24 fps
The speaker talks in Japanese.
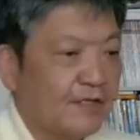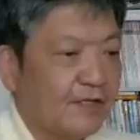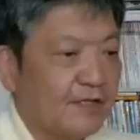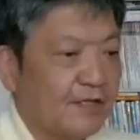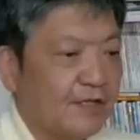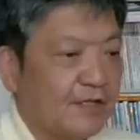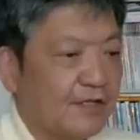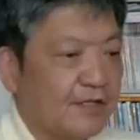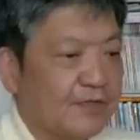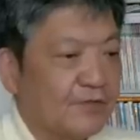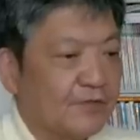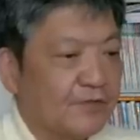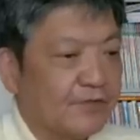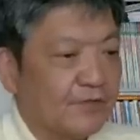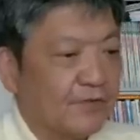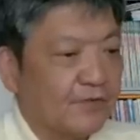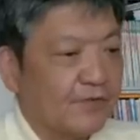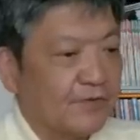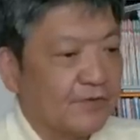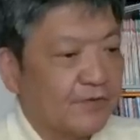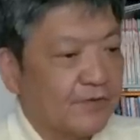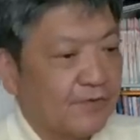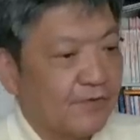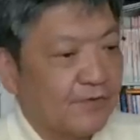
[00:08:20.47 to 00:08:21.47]
えー、著書「
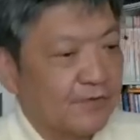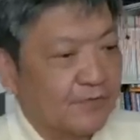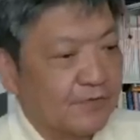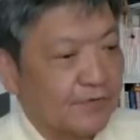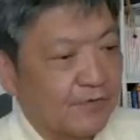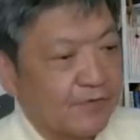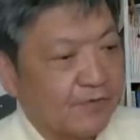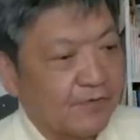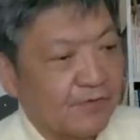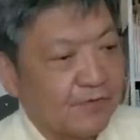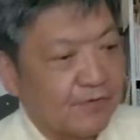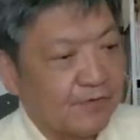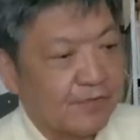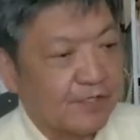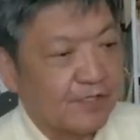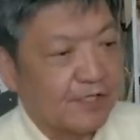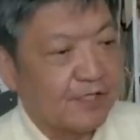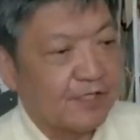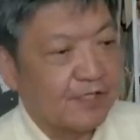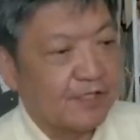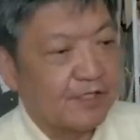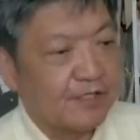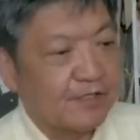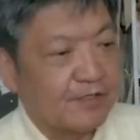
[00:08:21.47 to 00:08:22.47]
協調
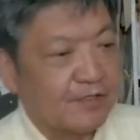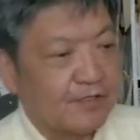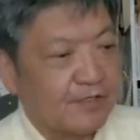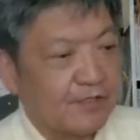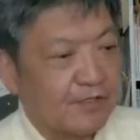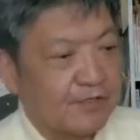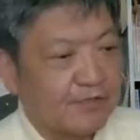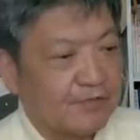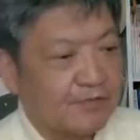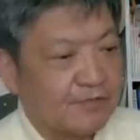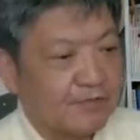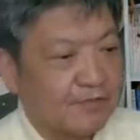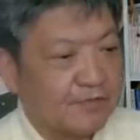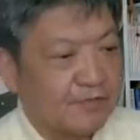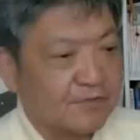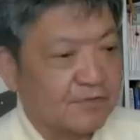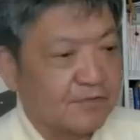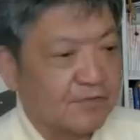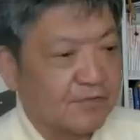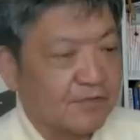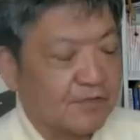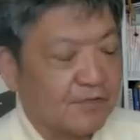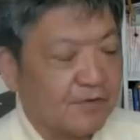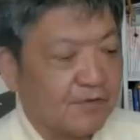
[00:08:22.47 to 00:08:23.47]
に」中国
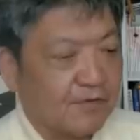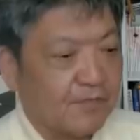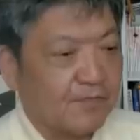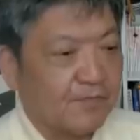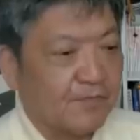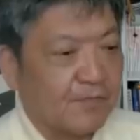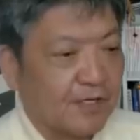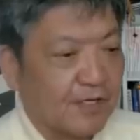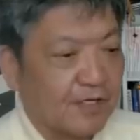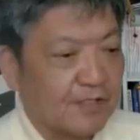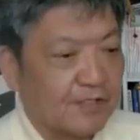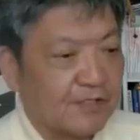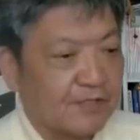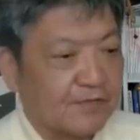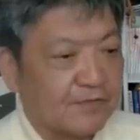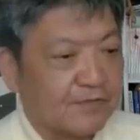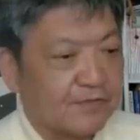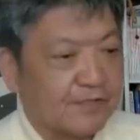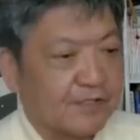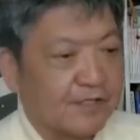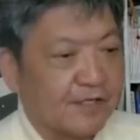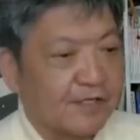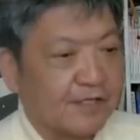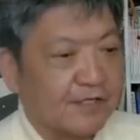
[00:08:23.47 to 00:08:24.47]
の日本買
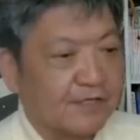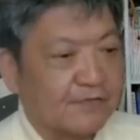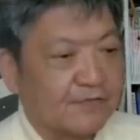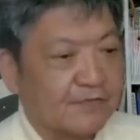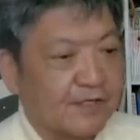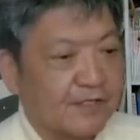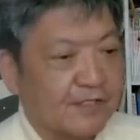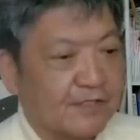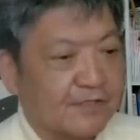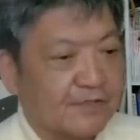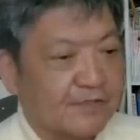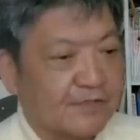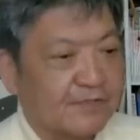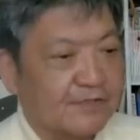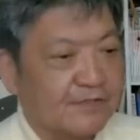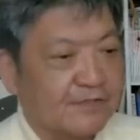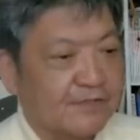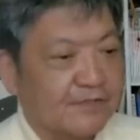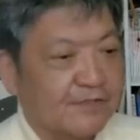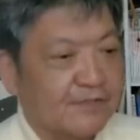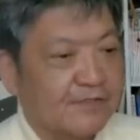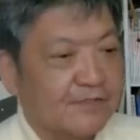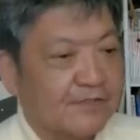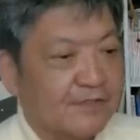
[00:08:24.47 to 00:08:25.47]
収計画ワ a
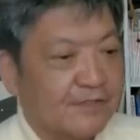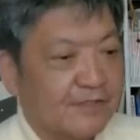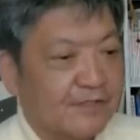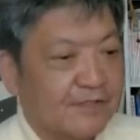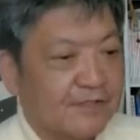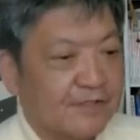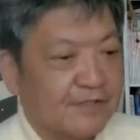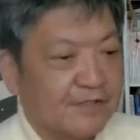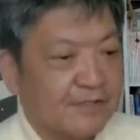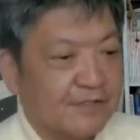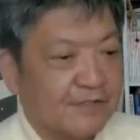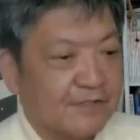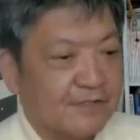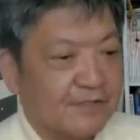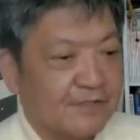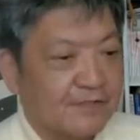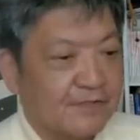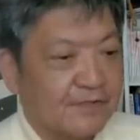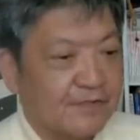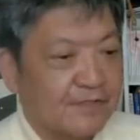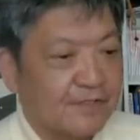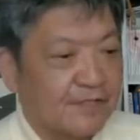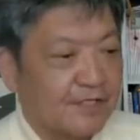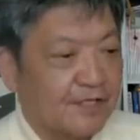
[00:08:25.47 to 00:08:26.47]
ク
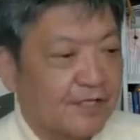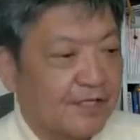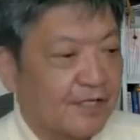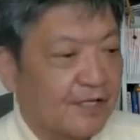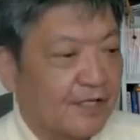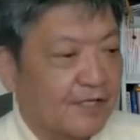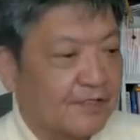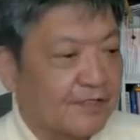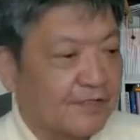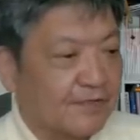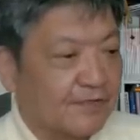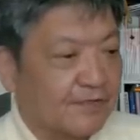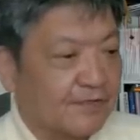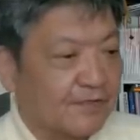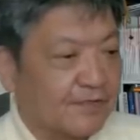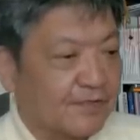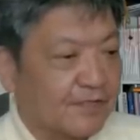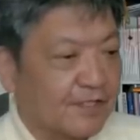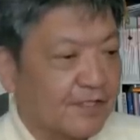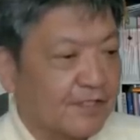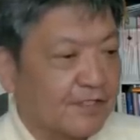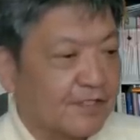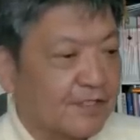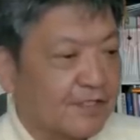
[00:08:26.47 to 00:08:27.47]
小池劇場の
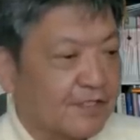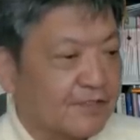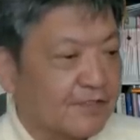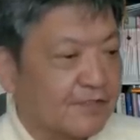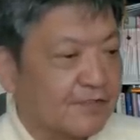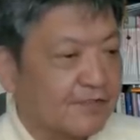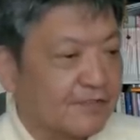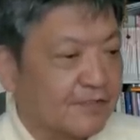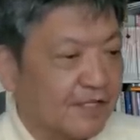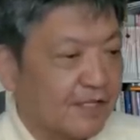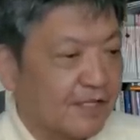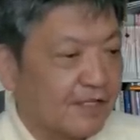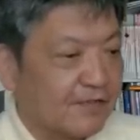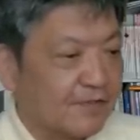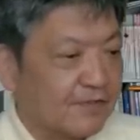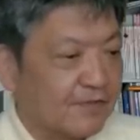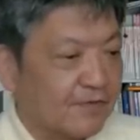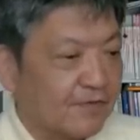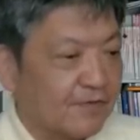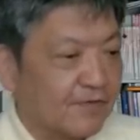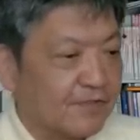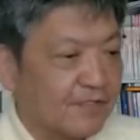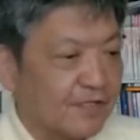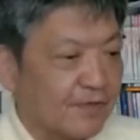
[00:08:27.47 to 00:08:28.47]
真実厳
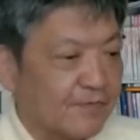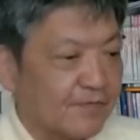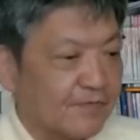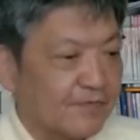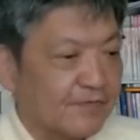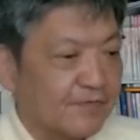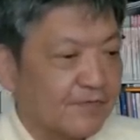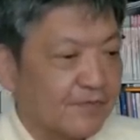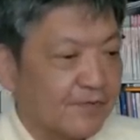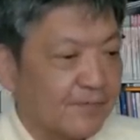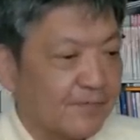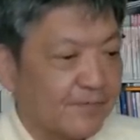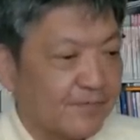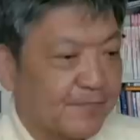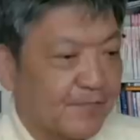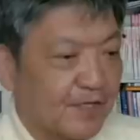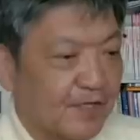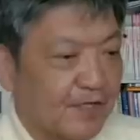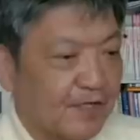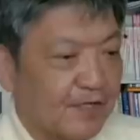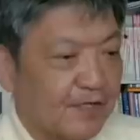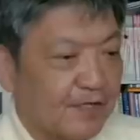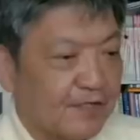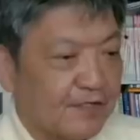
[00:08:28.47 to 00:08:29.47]
冬者文庫
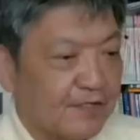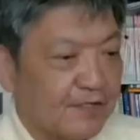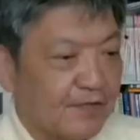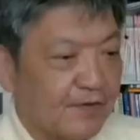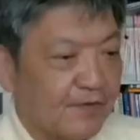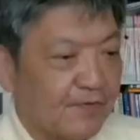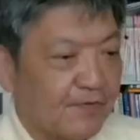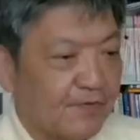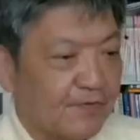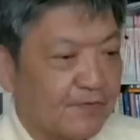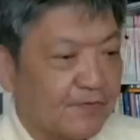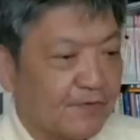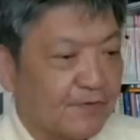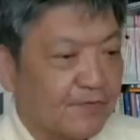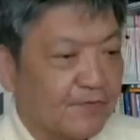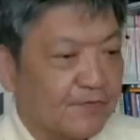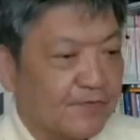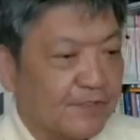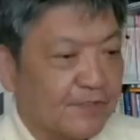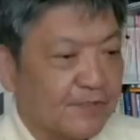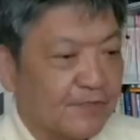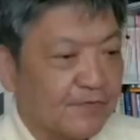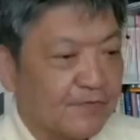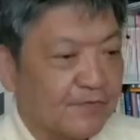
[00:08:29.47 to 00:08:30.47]
日本国
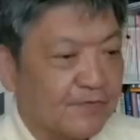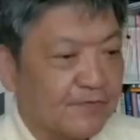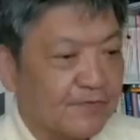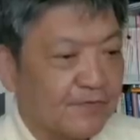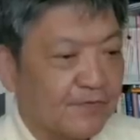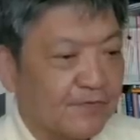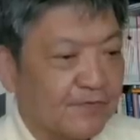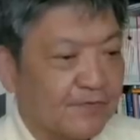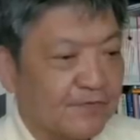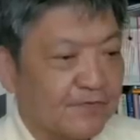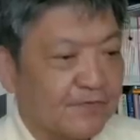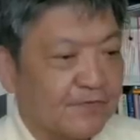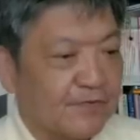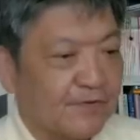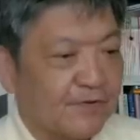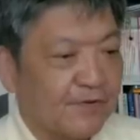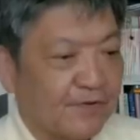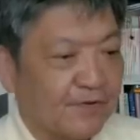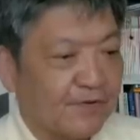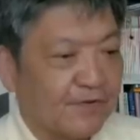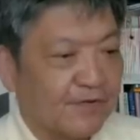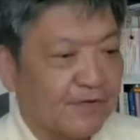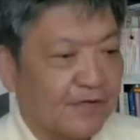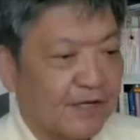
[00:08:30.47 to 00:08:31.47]
旗の副土副
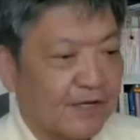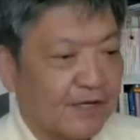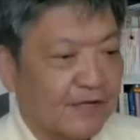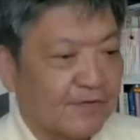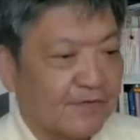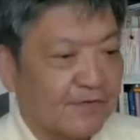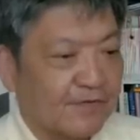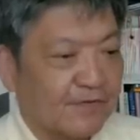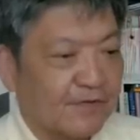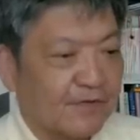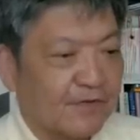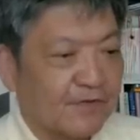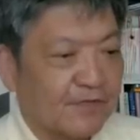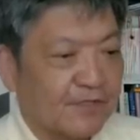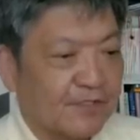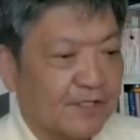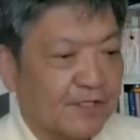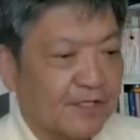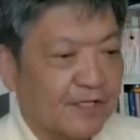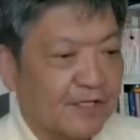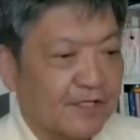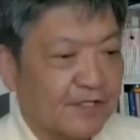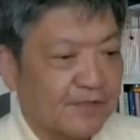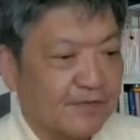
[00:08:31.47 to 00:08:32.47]
本学校は
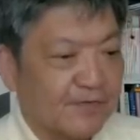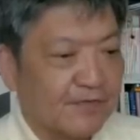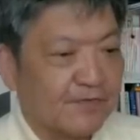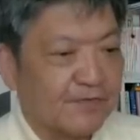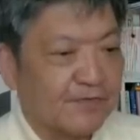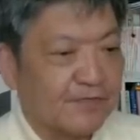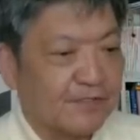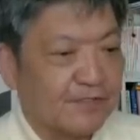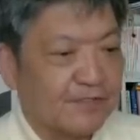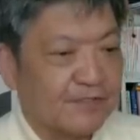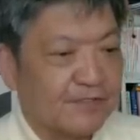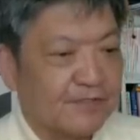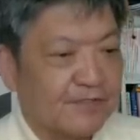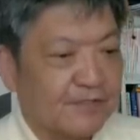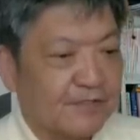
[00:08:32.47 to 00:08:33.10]
教えない日本史